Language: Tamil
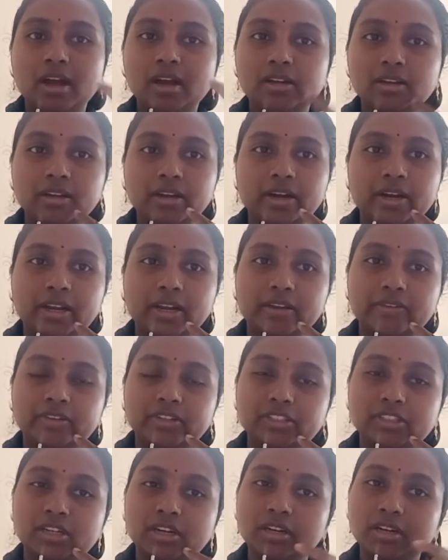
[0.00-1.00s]
நாக்கு கடையில்
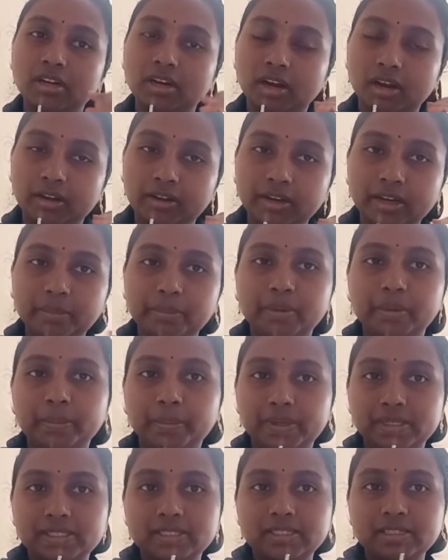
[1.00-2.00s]
வச்சாலும்
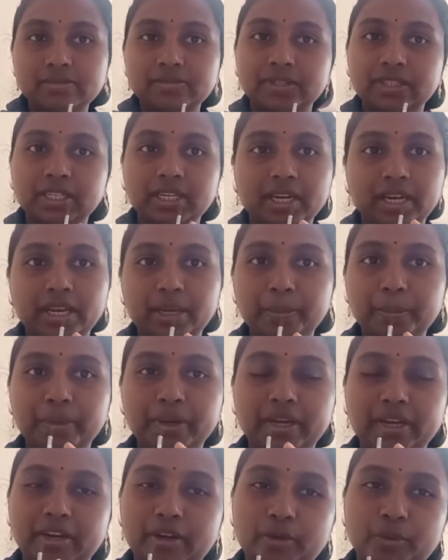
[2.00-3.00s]
கண்டிப்பாக மஸ்ட் வந்து க்ளீன்
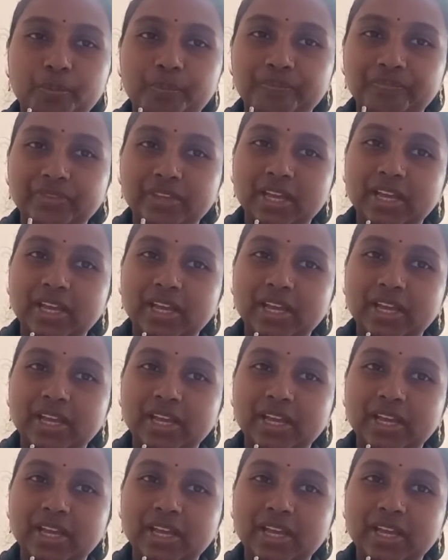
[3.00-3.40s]
பண்ணணும்